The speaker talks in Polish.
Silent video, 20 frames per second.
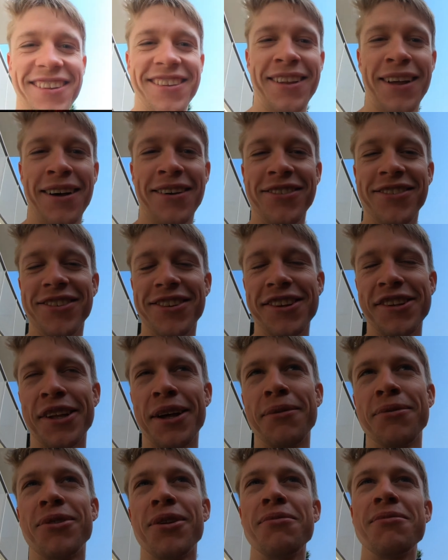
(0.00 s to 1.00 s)
sam,
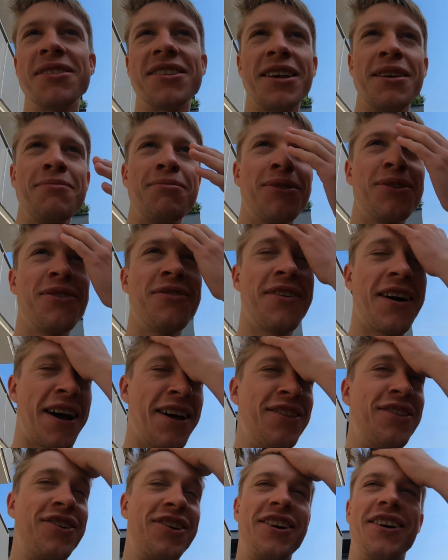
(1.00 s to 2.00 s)
sam sobie
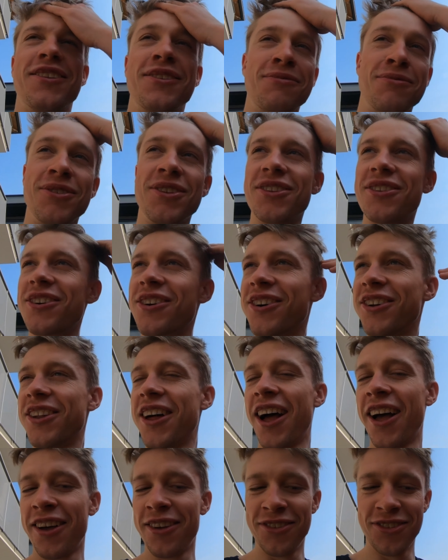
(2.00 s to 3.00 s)
zaimponowałem trochę tym, co
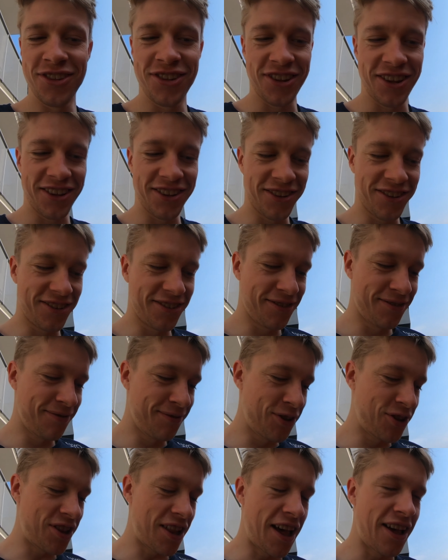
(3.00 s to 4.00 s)
dokonałem dzisiaj. No,
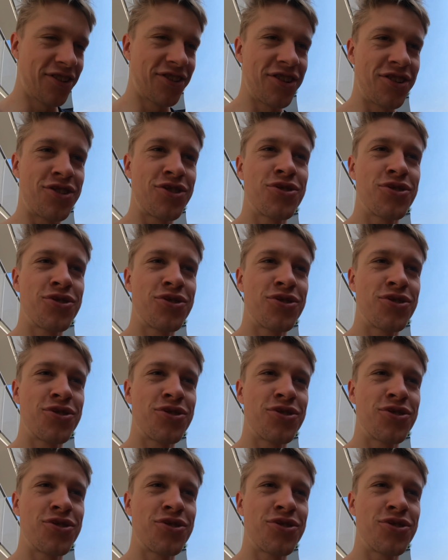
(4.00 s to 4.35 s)
myślałem, że jest